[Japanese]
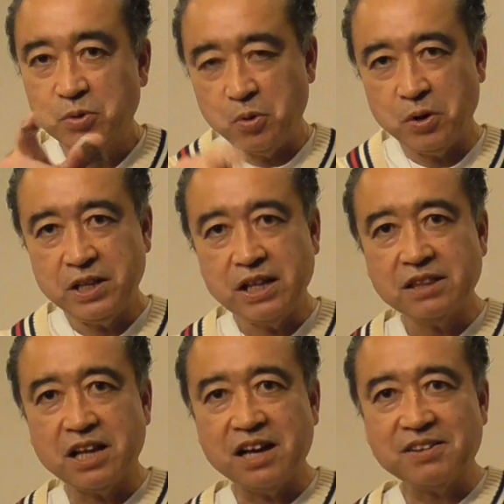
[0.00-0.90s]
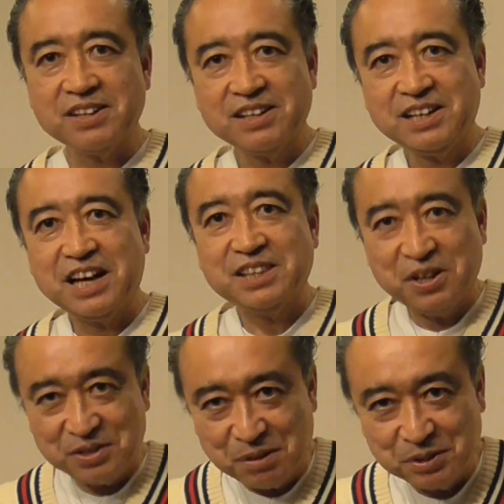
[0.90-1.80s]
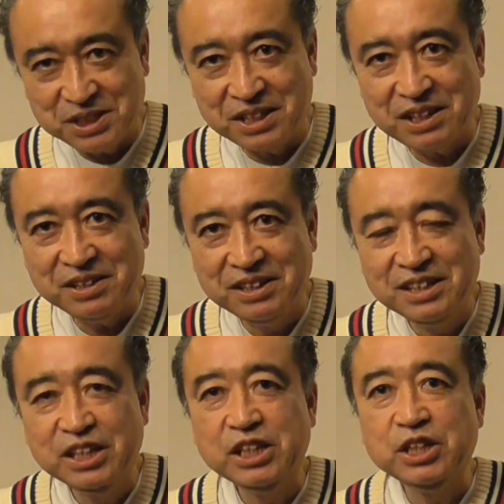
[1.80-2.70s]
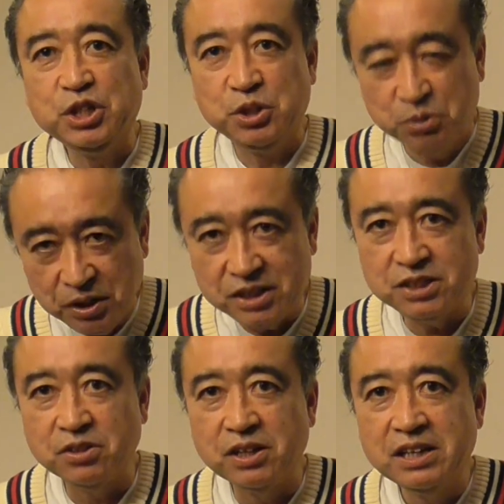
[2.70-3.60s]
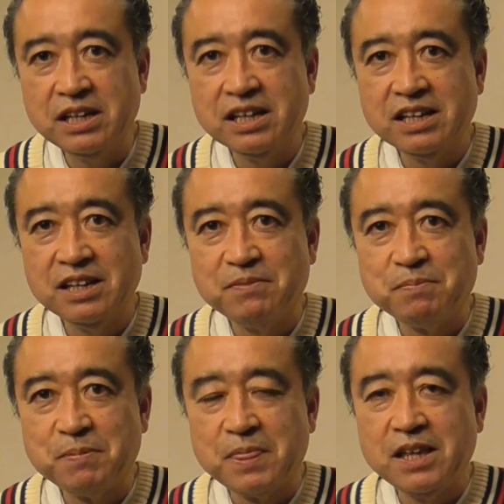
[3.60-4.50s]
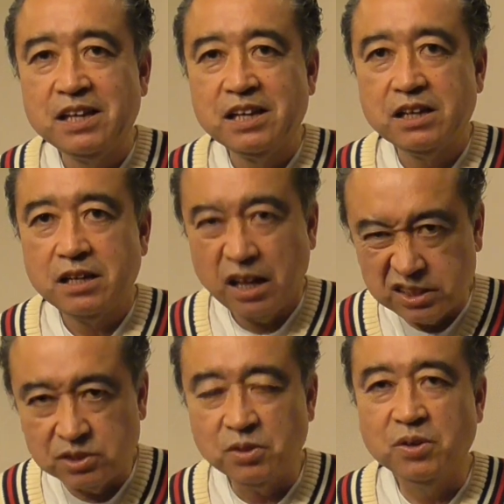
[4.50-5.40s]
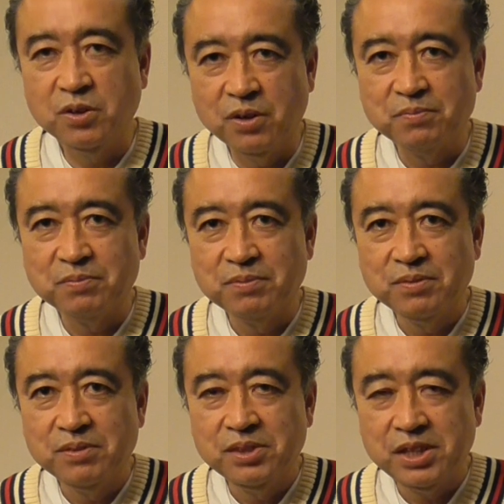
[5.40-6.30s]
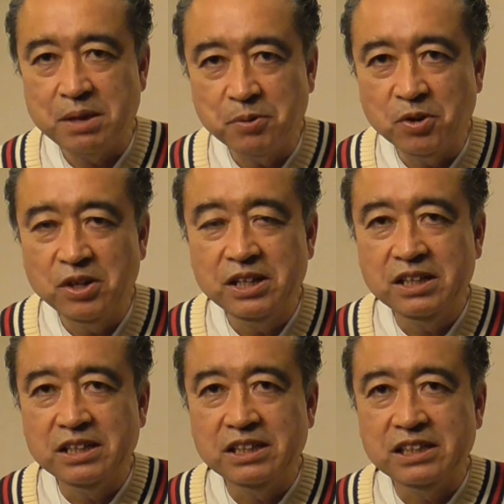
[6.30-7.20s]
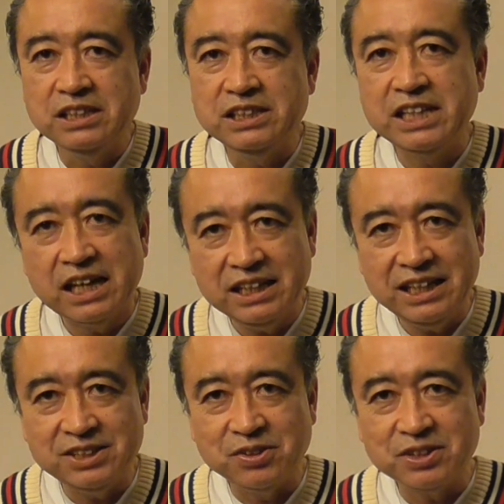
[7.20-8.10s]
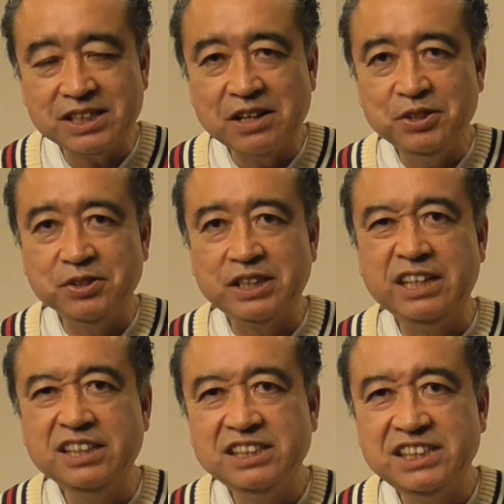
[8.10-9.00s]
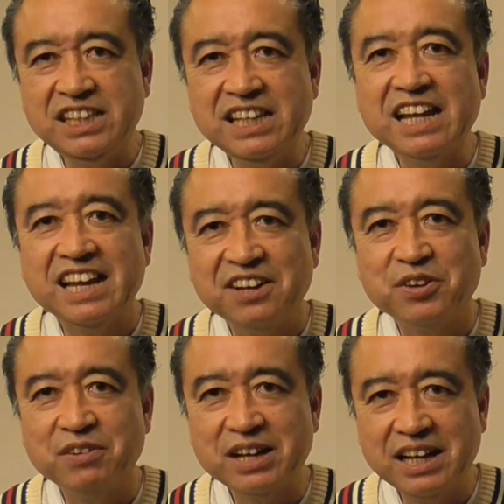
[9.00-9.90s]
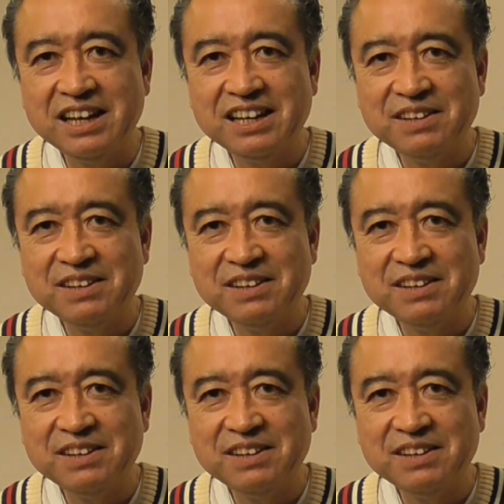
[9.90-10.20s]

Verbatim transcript: これだったら勝てるかもしれない唯一の勝つ方法でもジャニーズを使うという禁じ手だねこれはね、